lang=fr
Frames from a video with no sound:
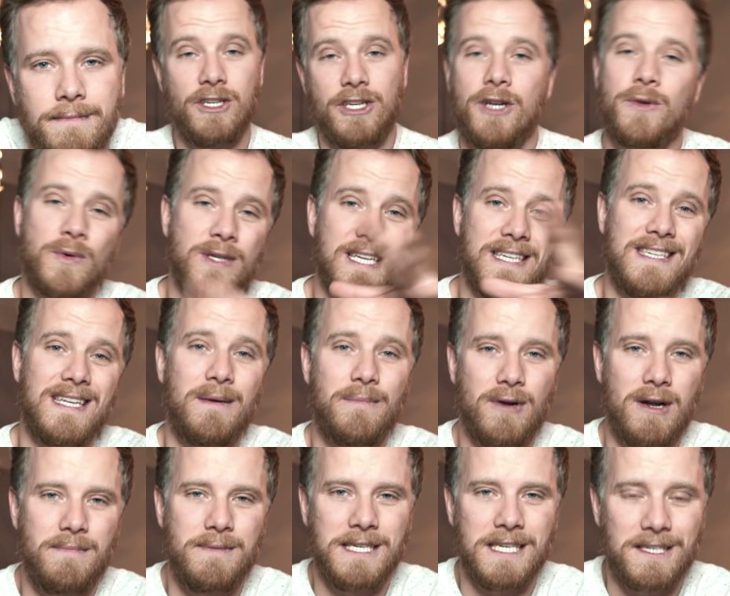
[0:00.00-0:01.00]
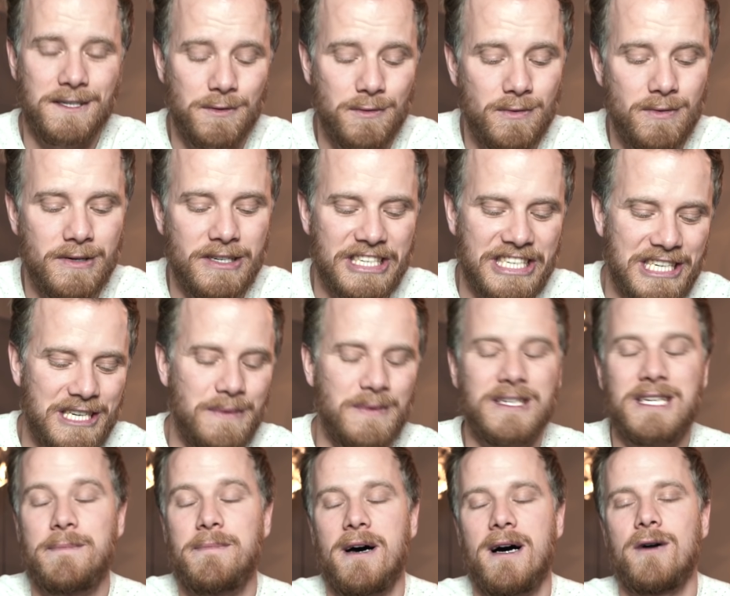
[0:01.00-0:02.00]
J'ai donc testé un peu l'application et j'ai
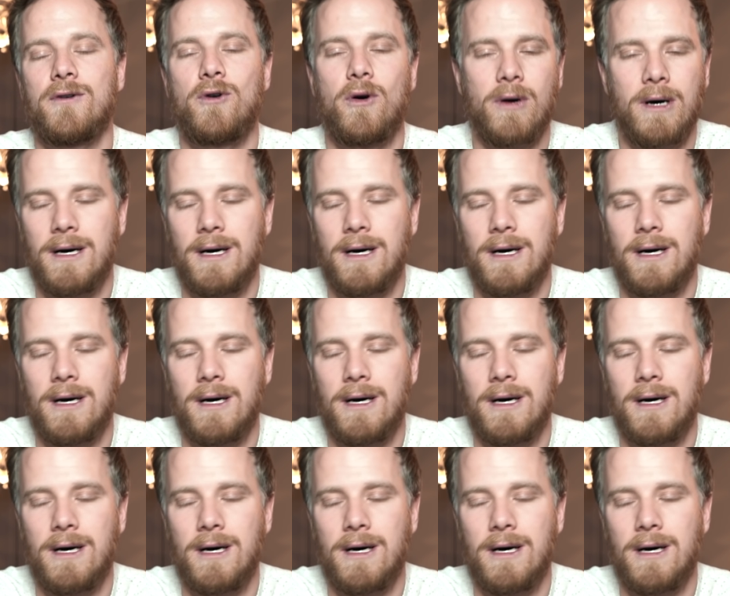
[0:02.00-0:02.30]
commencé par un